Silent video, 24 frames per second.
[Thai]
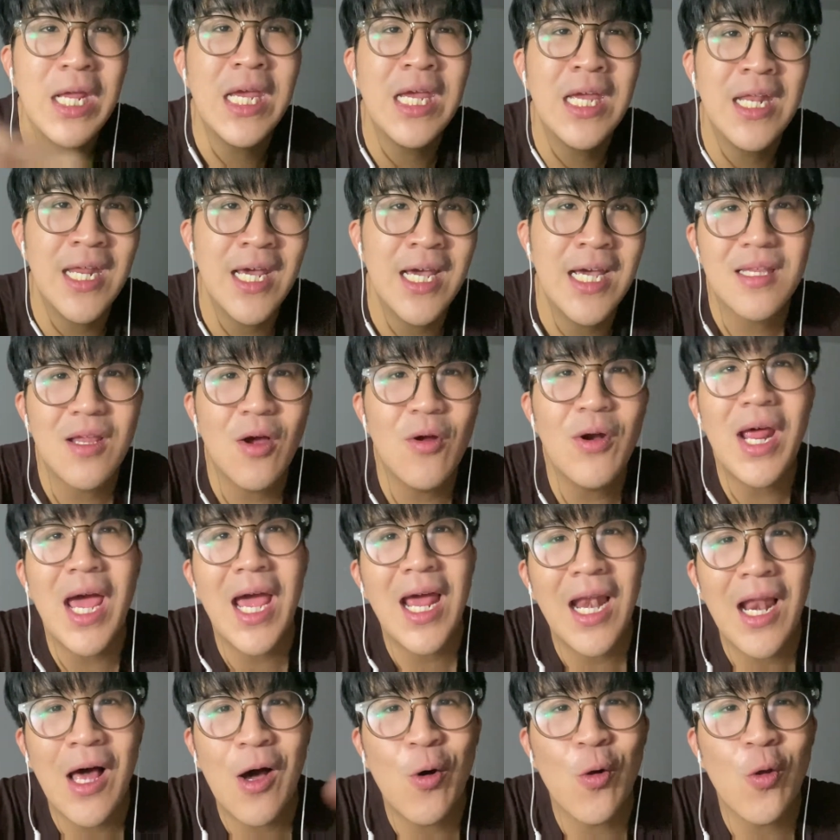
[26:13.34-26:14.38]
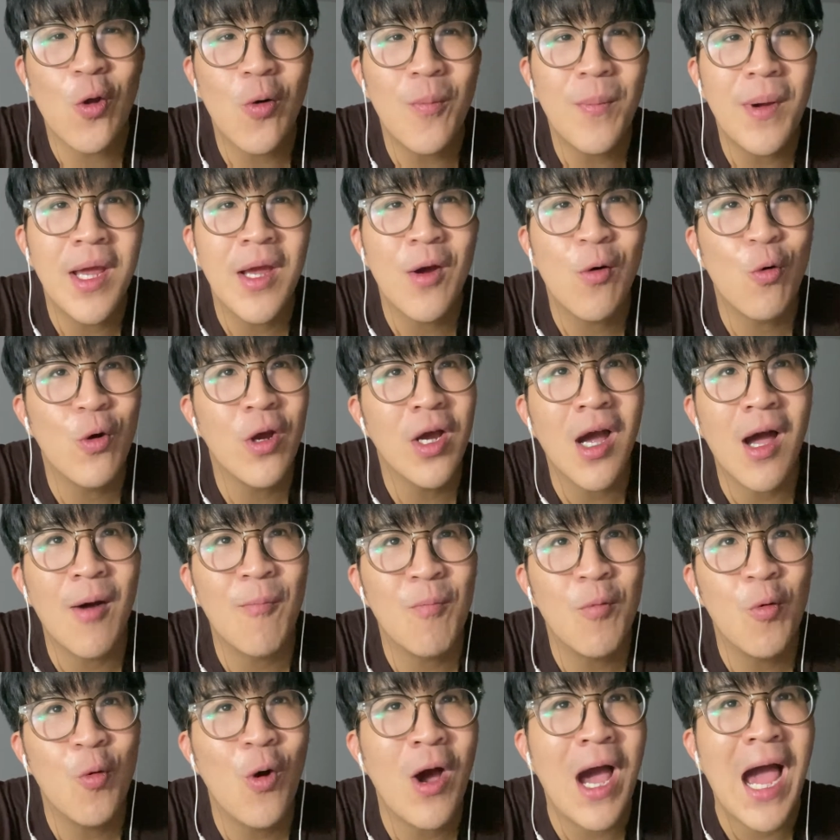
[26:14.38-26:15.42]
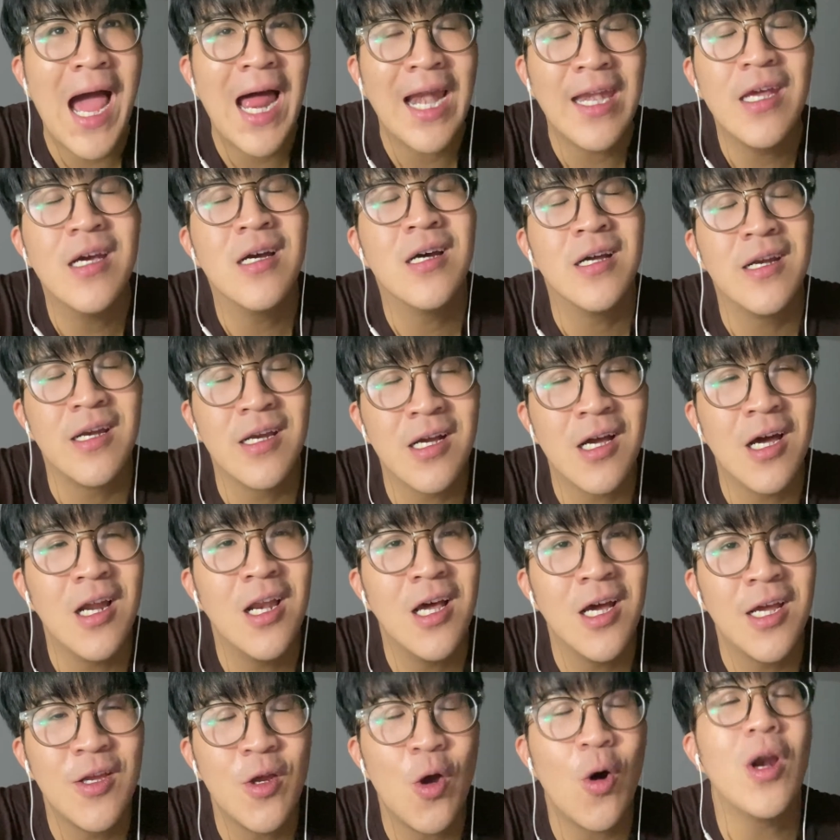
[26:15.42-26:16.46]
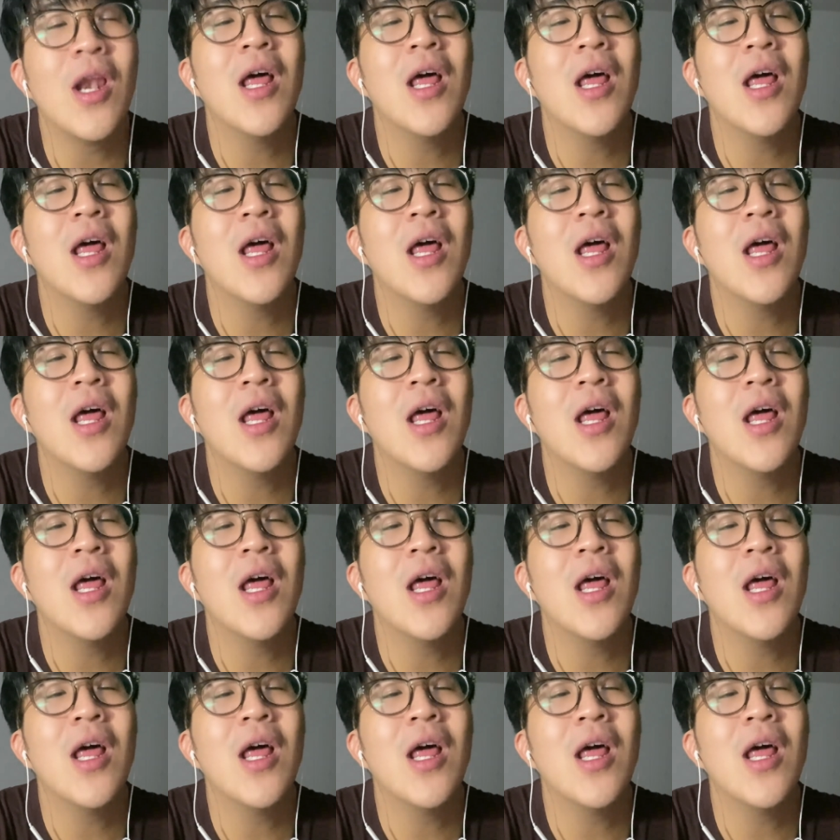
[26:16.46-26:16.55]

นี้เนี่ยเจ้านายเราต้องไปคุยกับลูกค้าที่อื่นก็เลยยก